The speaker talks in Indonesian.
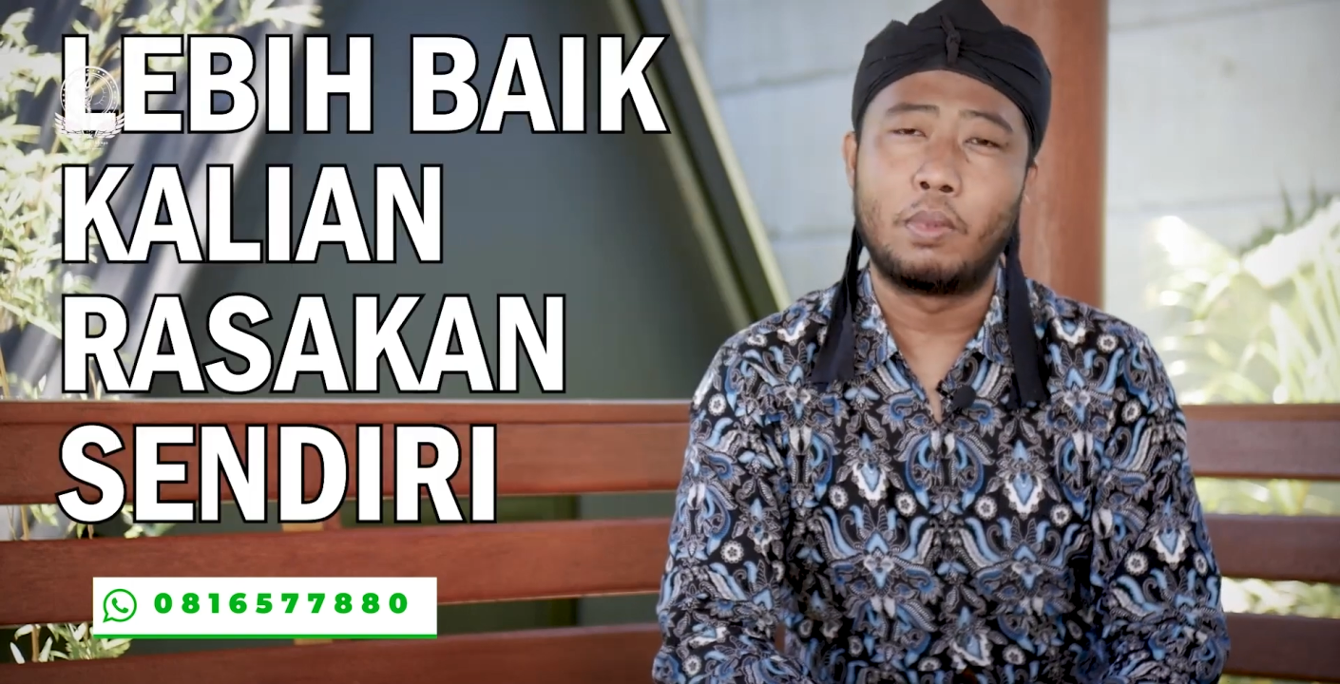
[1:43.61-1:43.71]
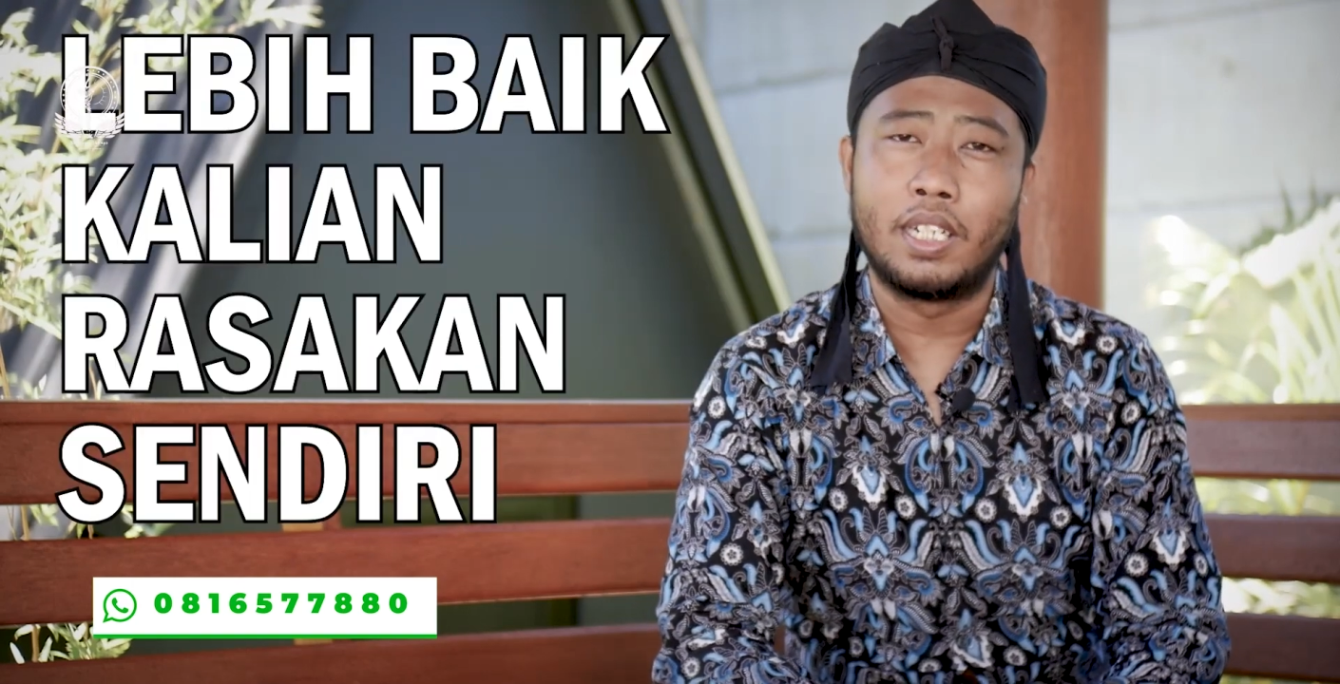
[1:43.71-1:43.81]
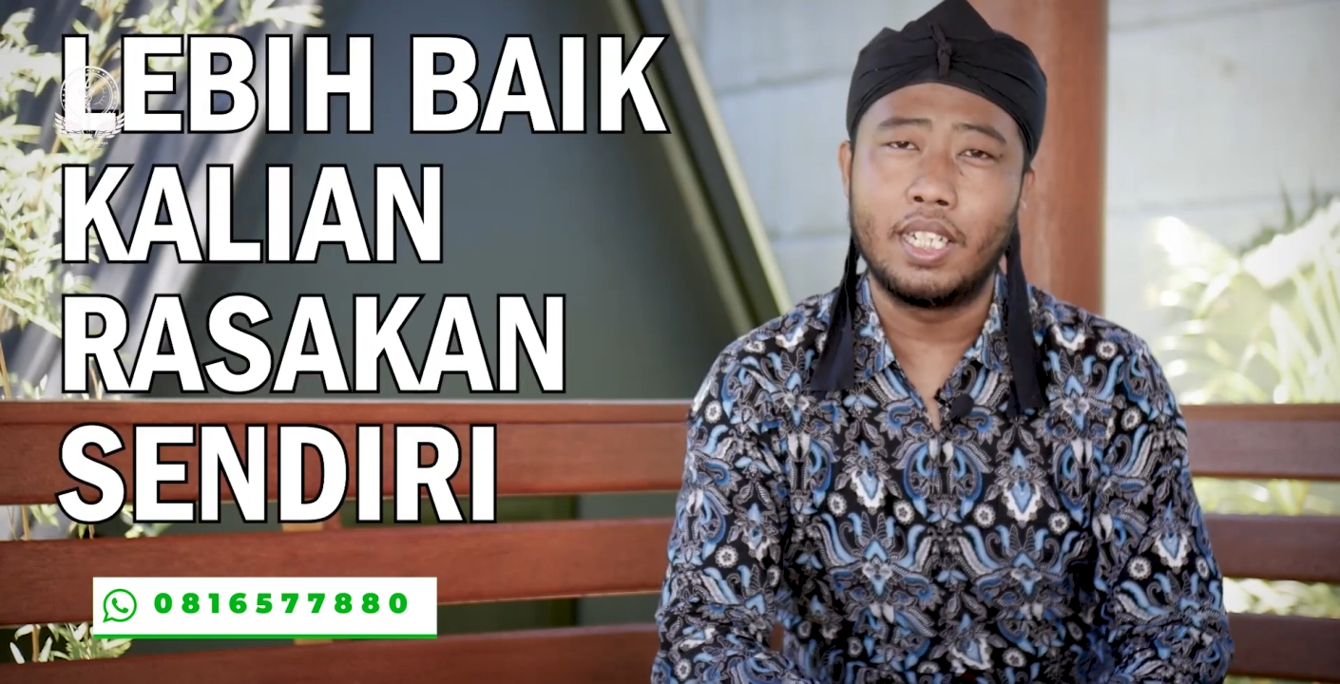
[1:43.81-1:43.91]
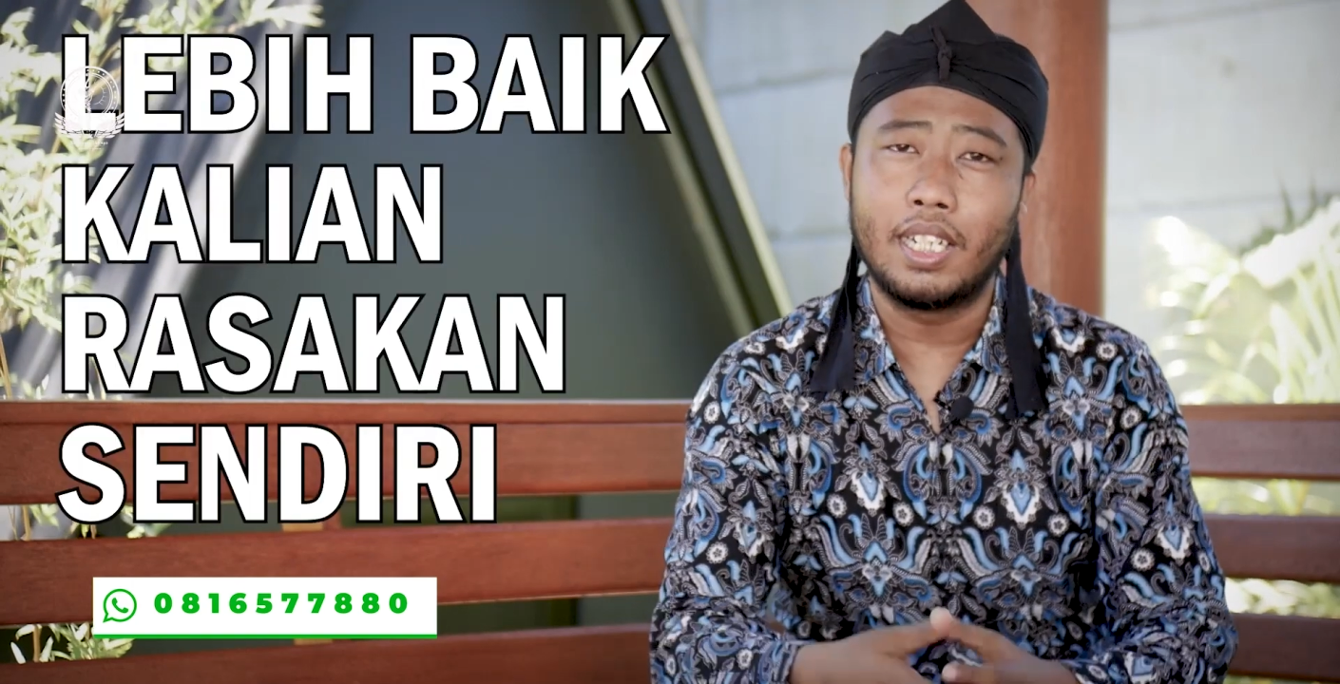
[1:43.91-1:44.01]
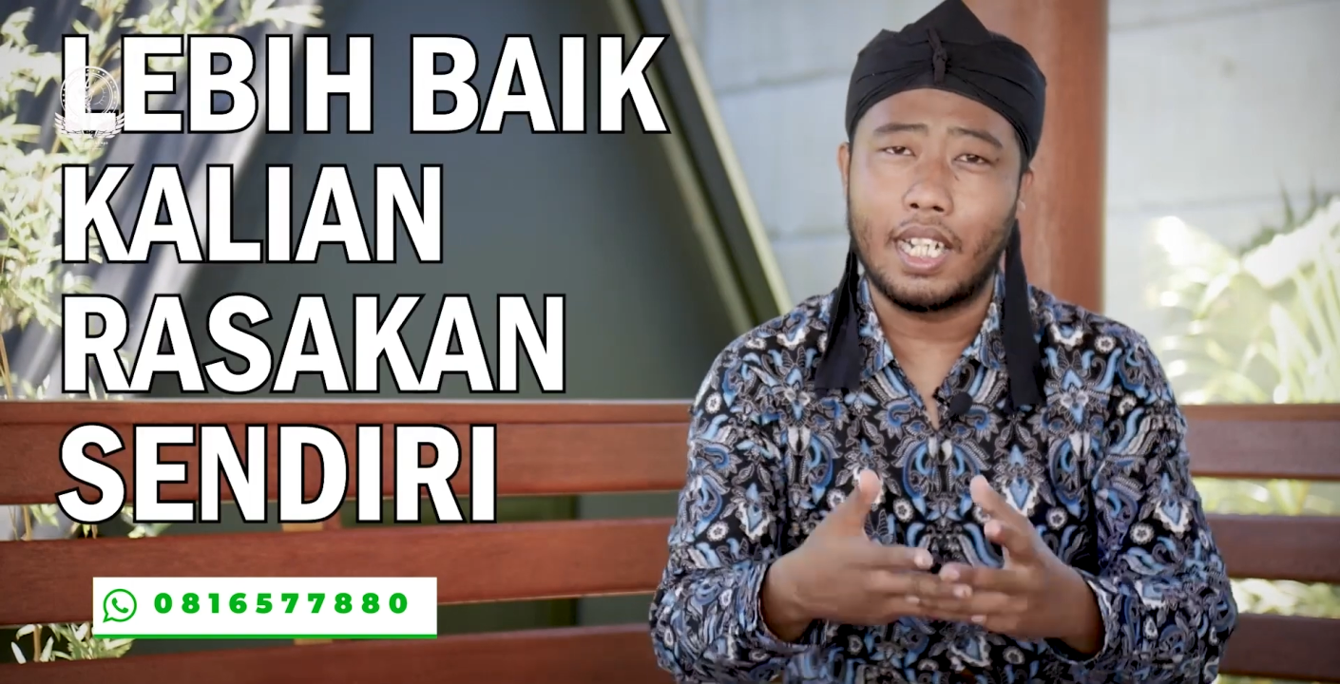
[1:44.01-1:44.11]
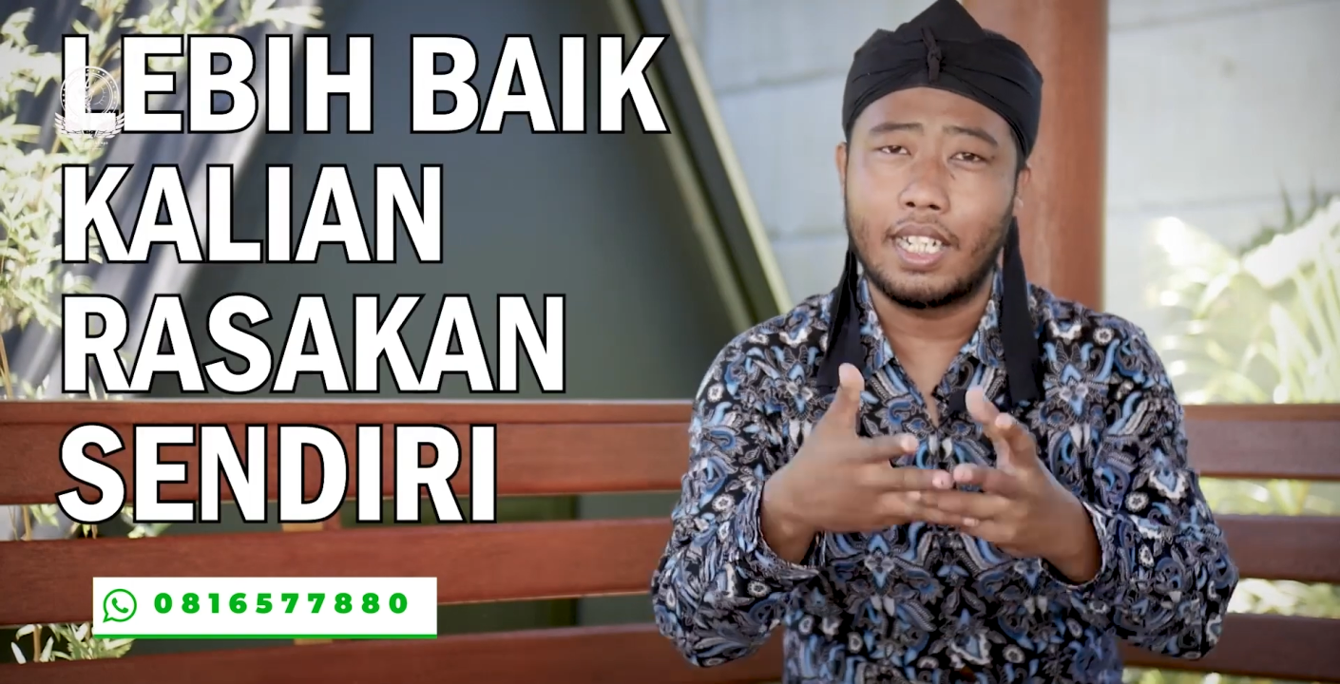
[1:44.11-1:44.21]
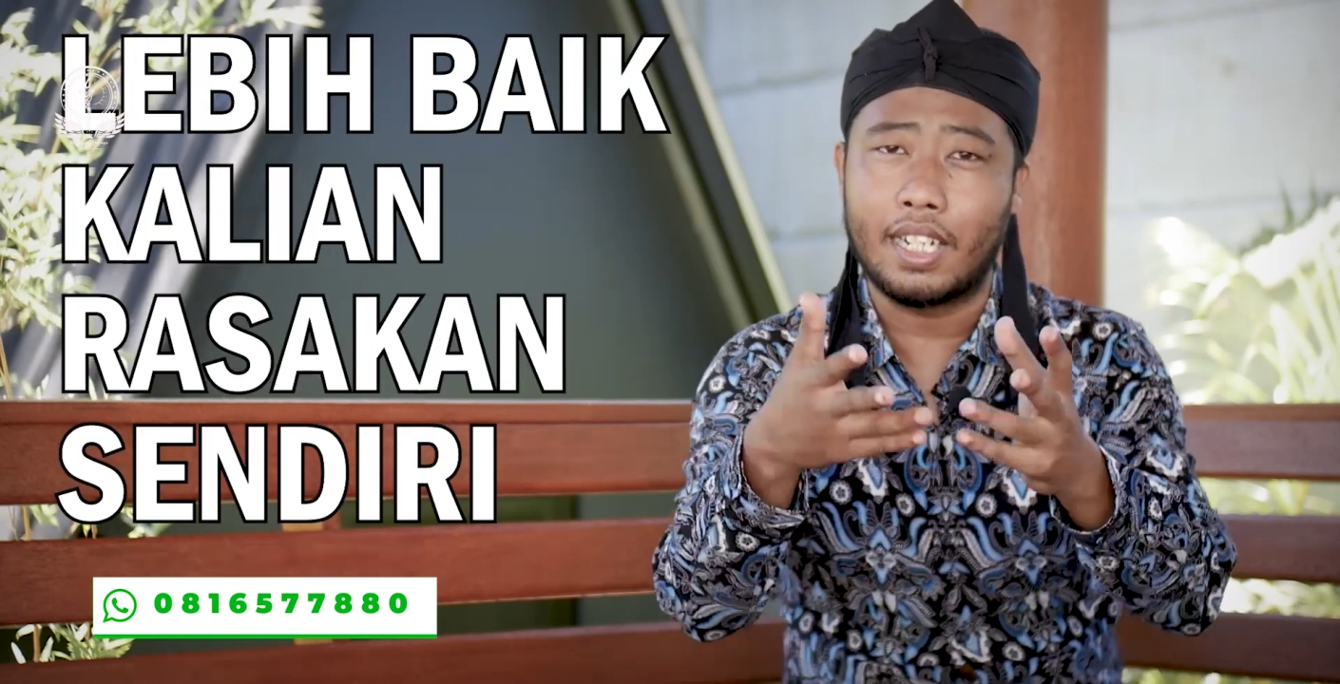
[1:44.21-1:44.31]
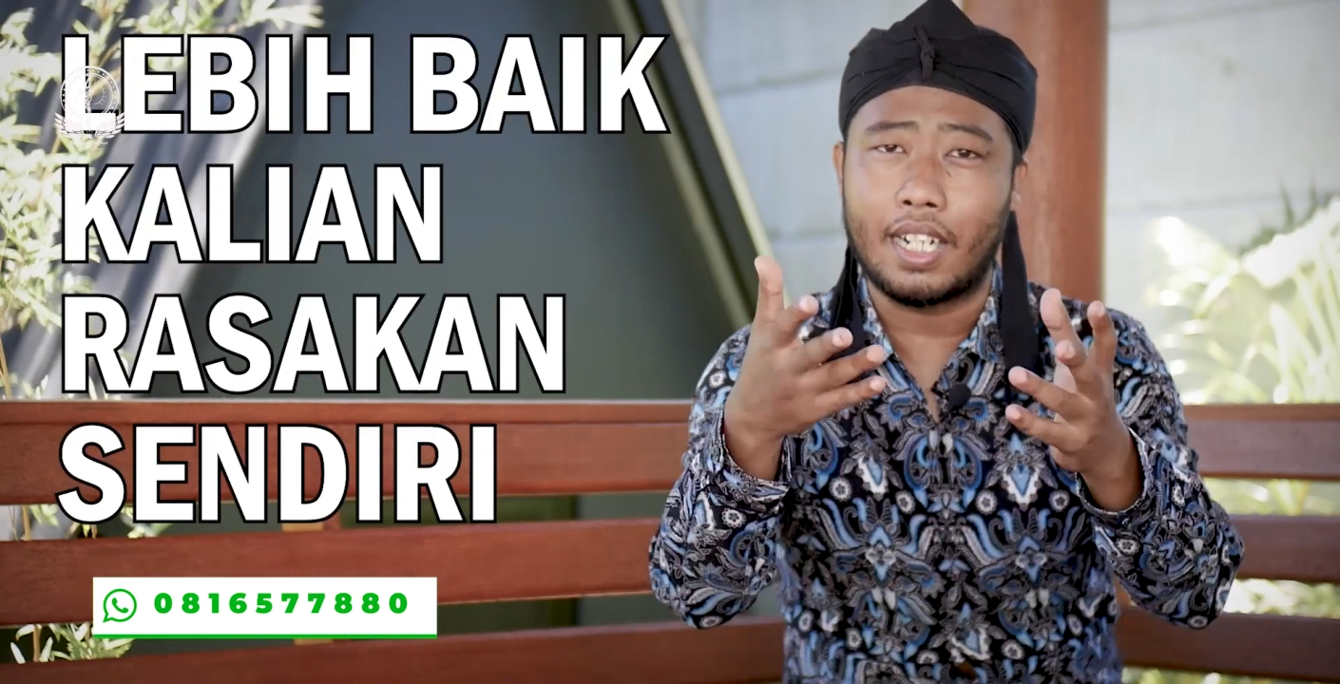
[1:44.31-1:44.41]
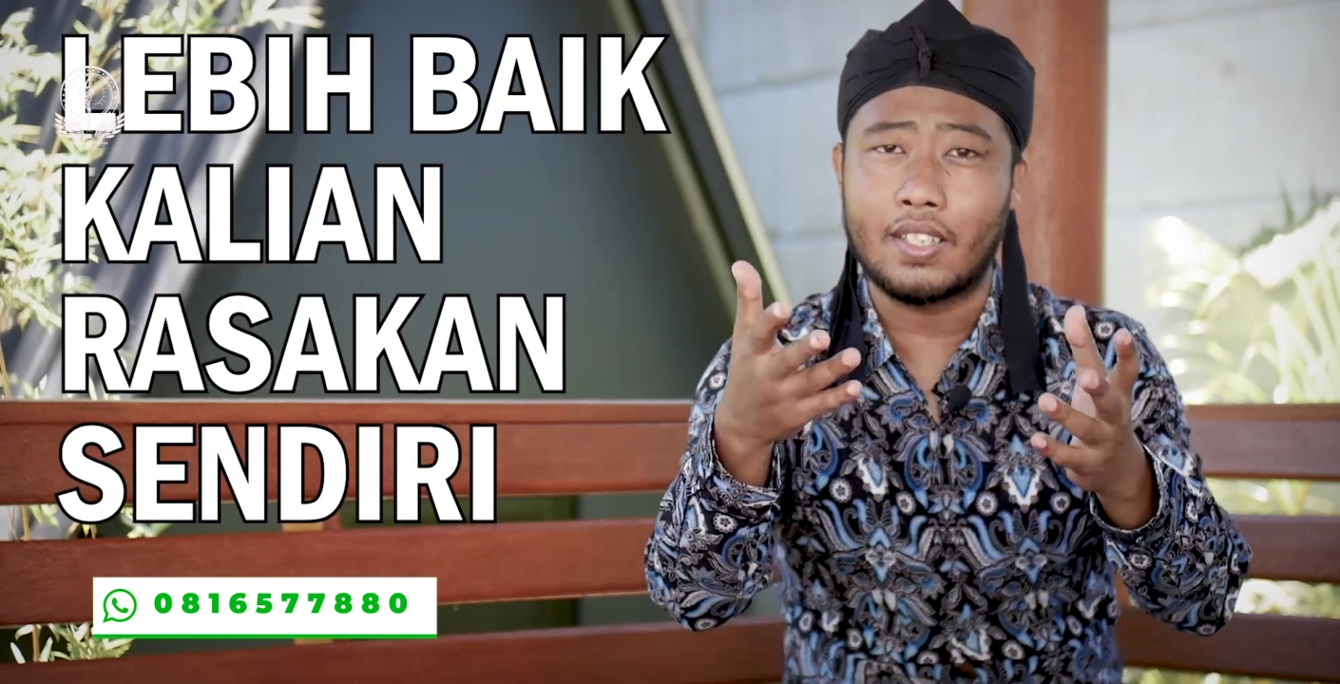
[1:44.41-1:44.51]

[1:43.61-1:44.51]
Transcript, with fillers: mending kalian